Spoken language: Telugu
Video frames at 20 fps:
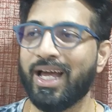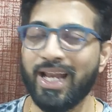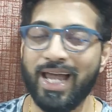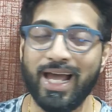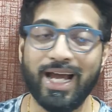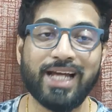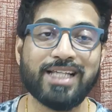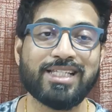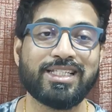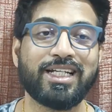
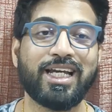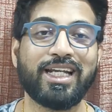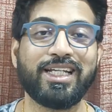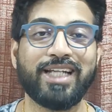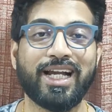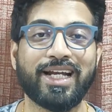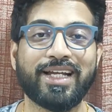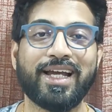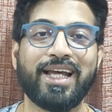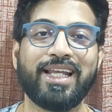నాగార్జున గారు
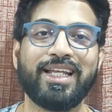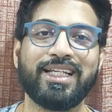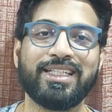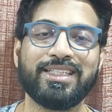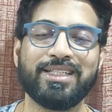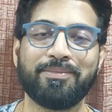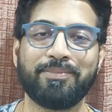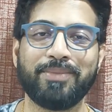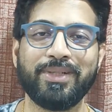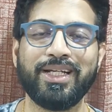ఇవి అడగాలి
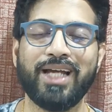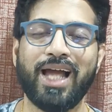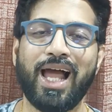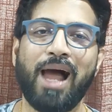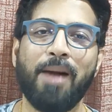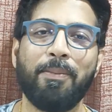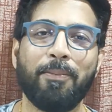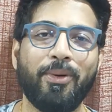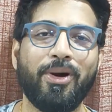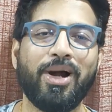అని చెప్పి
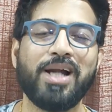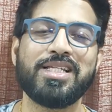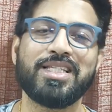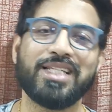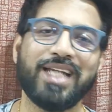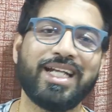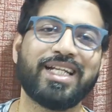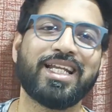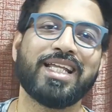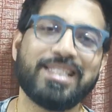ఆ
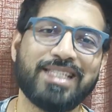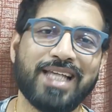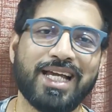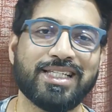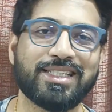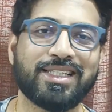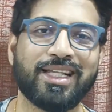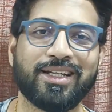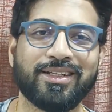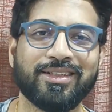పాయింట్స్ నేను టచ్
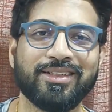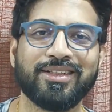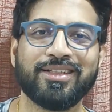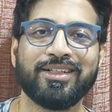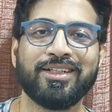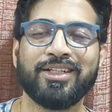చేస్తున్నారు